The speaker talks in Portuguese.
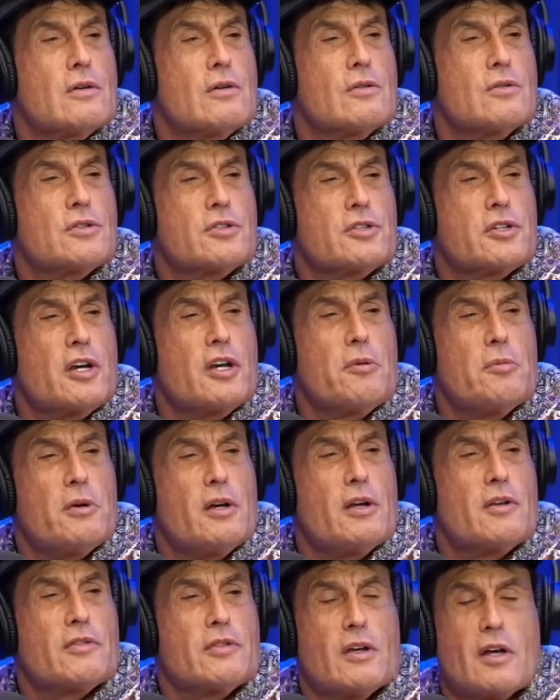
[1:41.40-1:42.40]
Os três, três
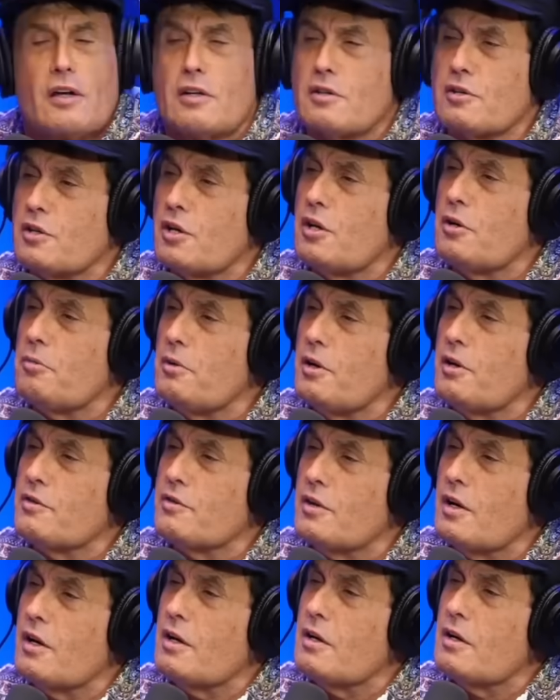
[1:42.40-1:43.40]
meses. É, três meses,
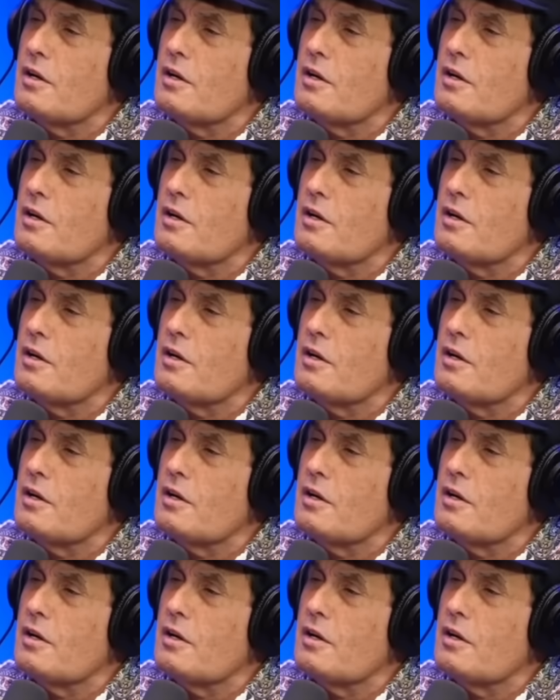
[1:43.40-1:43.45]
é.